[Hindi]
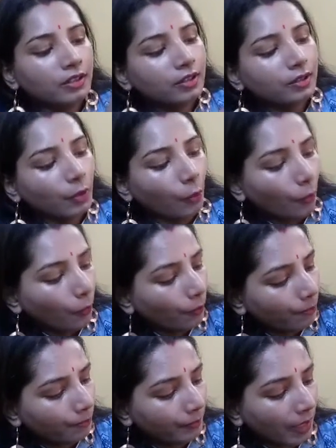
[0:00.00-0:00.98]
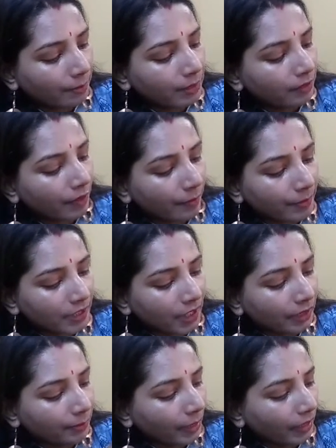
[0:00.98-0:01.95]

सो so, ये आपसे वेबसाइट